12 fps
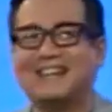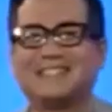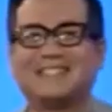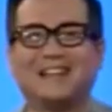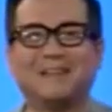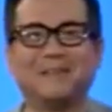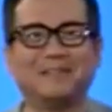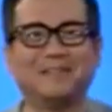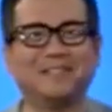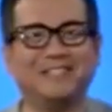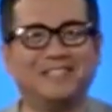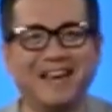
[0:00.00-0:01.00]
Selamat
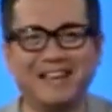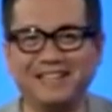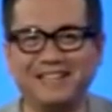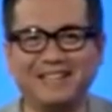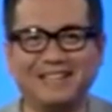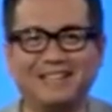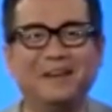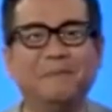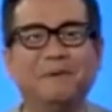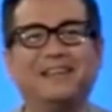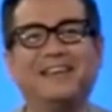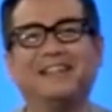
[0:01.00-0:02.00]
untuk Jelly.
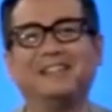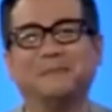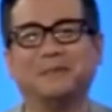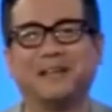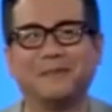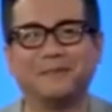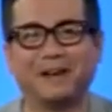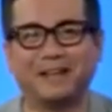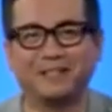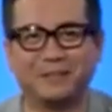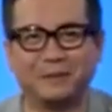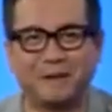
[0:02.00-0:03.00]
Demikian sebutan
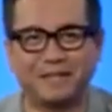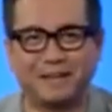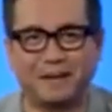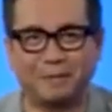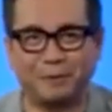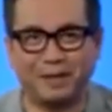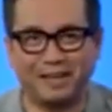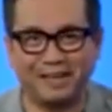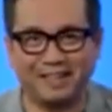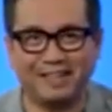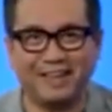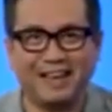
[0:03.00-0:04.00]
fans untuk pasangan muda
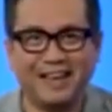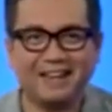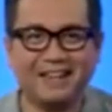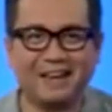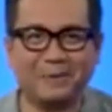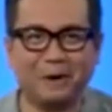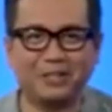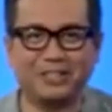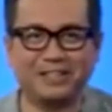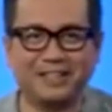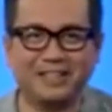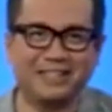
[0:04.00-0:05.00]
ini. Dari
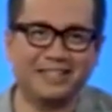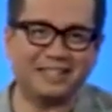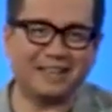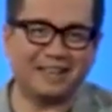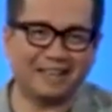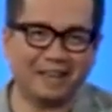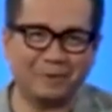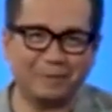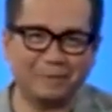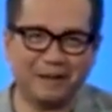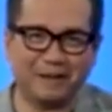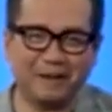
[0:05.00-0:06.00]
Washington DC, saya Ian
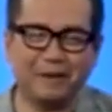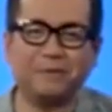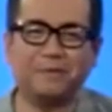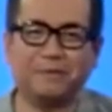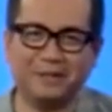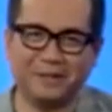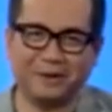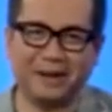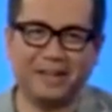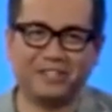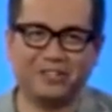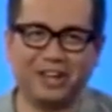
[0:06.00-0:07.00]
Umar,
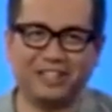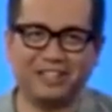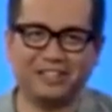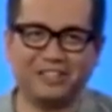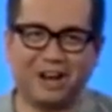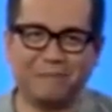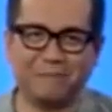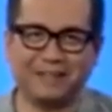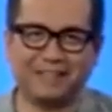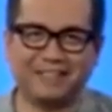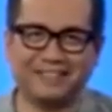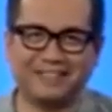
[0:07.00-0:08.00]
VOA Trending
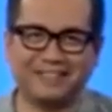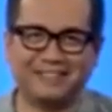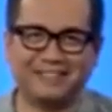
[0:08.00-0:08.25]
Topic.